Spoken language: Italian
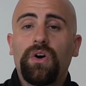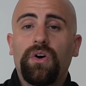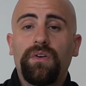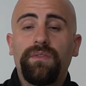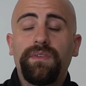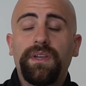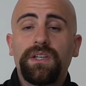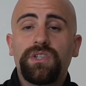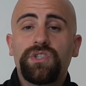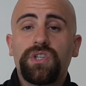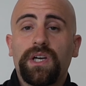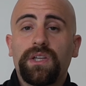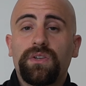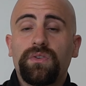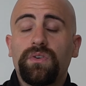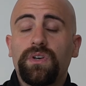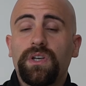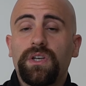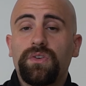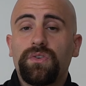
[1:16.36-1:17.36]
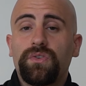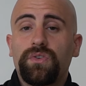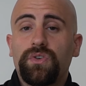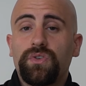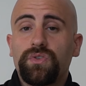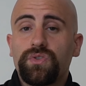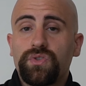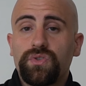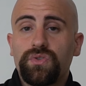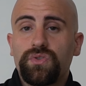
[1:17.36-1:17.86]
ho viaggiato e non
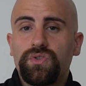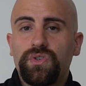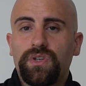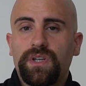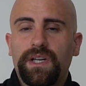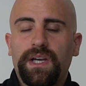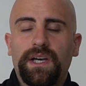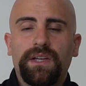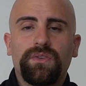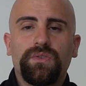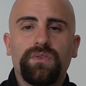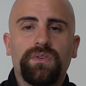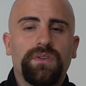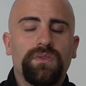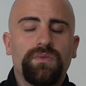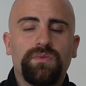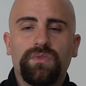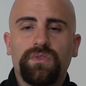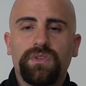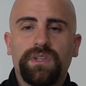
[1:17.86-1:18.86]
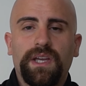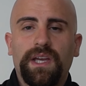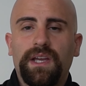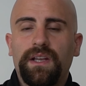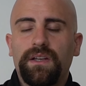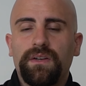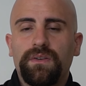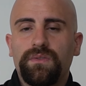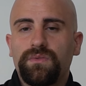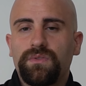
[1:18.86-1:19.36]
ho soggiornato in un
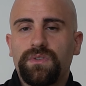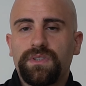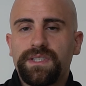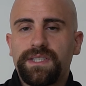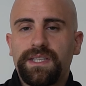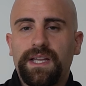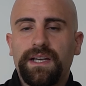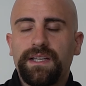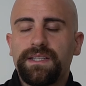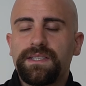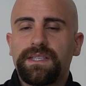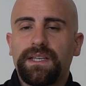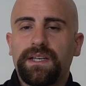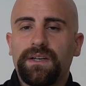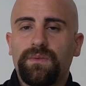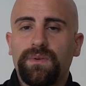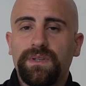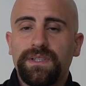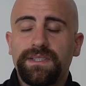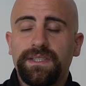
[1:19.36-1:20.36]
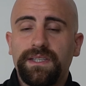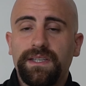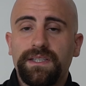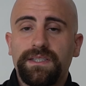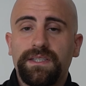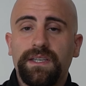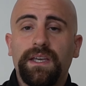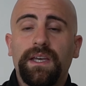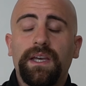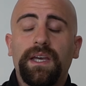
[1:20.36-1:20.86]
hotel o una stanza
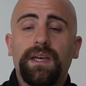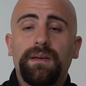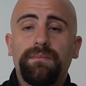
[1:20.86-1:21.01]
qualsiasi,